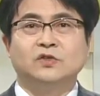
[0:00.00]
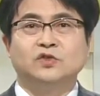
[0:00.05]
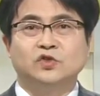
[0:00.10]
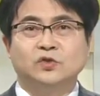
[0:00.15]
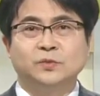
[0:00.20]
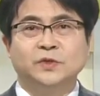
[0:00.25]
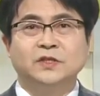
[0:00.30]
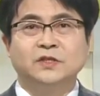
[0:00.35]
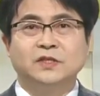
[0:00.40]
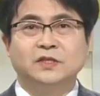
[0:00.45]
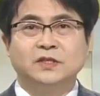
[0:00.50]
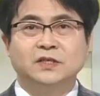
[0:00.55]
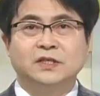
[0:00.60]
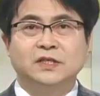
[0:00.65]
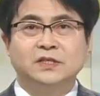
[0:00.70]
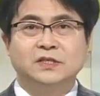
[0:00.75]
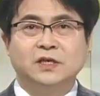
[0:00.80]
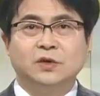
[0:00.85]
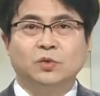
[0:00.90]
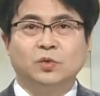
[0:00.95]
주민들은
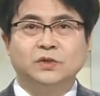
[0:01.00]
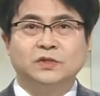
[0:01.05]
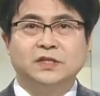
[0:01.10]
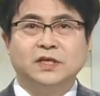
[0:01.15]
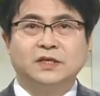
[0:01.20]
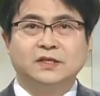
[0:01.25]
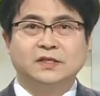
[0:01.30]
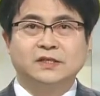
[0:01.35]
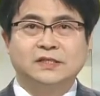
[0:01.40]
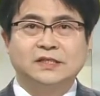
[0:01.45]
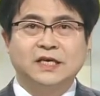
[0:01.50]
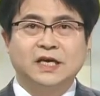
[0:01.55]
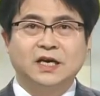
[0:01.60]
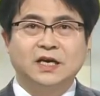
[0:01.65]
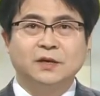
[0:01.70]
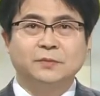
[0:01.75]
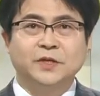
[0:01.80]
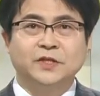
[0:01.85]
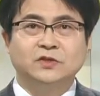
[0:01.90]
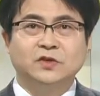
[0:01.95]
이제 오창은
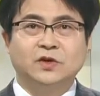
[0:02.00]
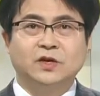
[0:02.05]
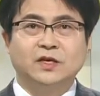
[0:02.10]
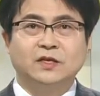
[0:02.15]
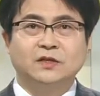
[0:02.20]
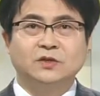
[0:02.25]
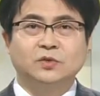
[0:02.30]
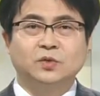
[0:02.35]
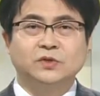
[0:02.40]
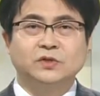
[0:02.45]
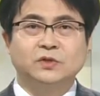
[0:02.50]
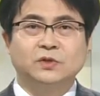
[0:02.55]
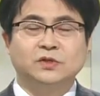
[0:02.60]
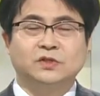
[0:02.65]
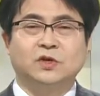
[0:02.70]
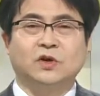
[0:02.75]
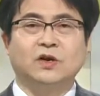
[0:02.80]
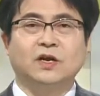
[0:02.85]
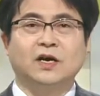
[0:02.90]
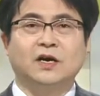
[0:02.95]
사람이 떠나는 도시로
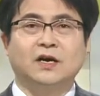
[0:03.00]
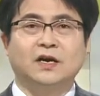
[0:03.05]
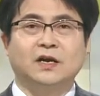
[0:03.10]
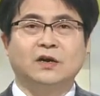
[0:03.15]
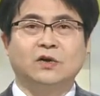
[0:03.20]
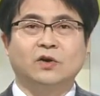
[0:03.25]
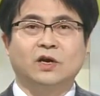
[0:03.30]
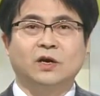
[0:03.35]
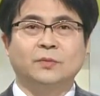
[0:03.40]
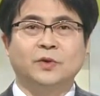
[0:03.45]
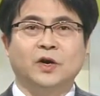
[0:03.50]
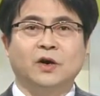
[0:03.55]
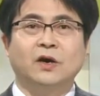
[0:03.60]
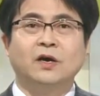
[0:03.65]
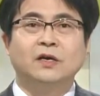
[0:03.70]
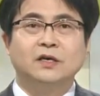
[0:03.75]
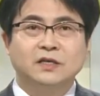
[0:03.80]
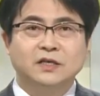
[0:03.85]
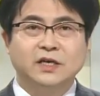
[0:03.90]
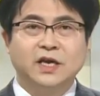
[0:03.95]
전락할 거라며
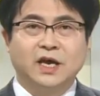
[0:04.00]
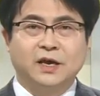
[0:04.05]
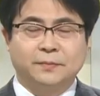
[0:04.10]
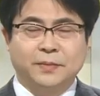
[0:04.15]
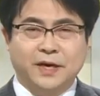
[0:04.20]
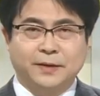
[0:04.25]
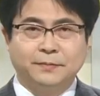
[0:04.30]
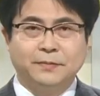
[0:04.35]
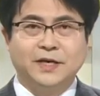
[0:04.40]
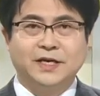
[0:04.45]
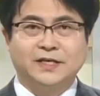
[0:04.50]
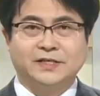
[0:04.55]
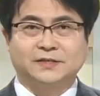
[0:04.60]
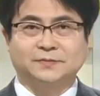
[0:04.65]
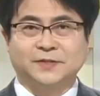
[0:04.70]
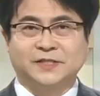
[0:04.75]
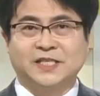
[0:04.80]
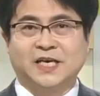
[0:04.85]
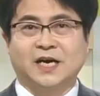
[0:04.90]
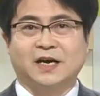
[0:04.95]
크게
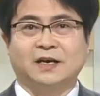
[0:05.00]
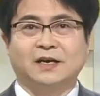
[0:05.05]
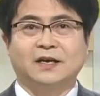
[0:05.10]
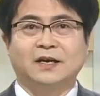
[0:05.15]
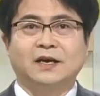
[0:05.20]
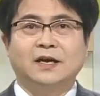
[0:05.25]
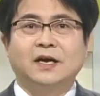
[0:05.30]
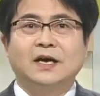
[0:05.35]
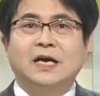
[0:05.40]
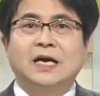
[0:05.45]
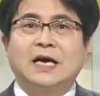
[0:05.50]
반발했습니다. 네.